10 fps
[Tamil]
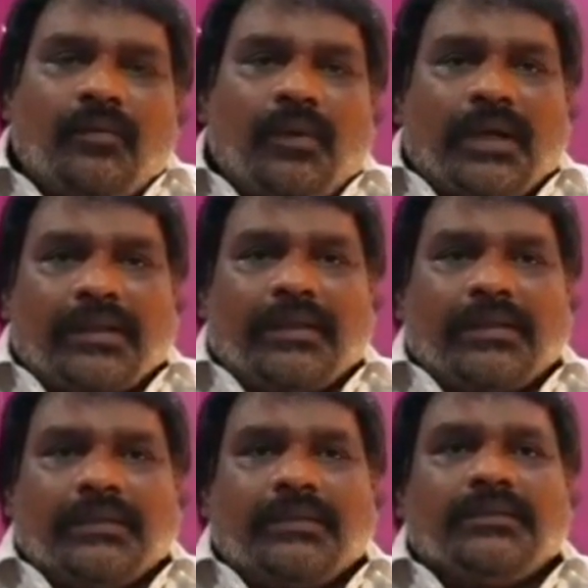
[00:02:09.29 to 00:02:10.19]

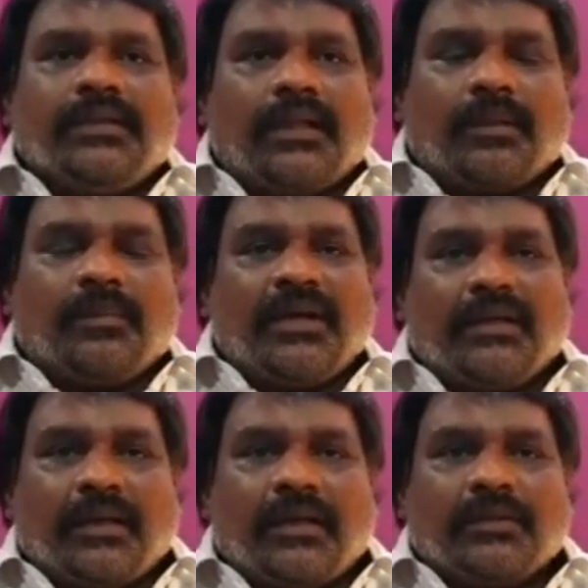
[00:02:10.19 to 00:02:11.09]
உலர்த்திட்டு அதுக்கு
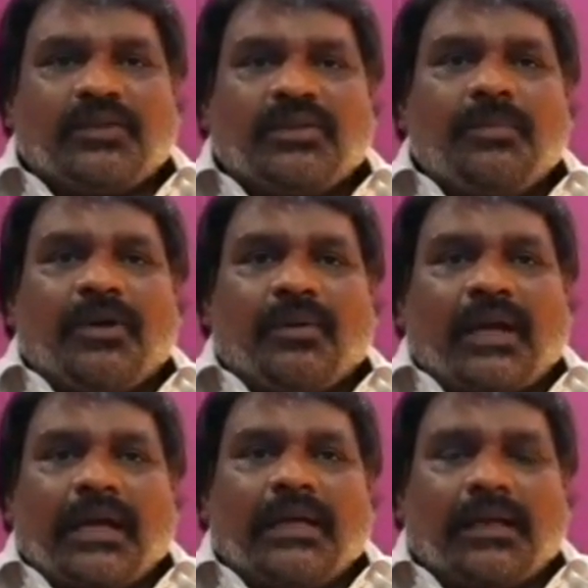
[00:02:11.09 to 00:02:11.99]
முன்னாடி நல்லா சுத்தம் பண்ணணும்
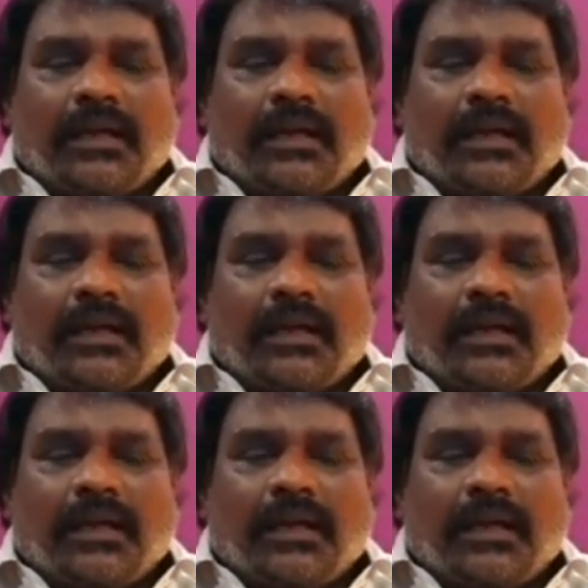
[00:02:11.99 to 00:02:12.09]
காய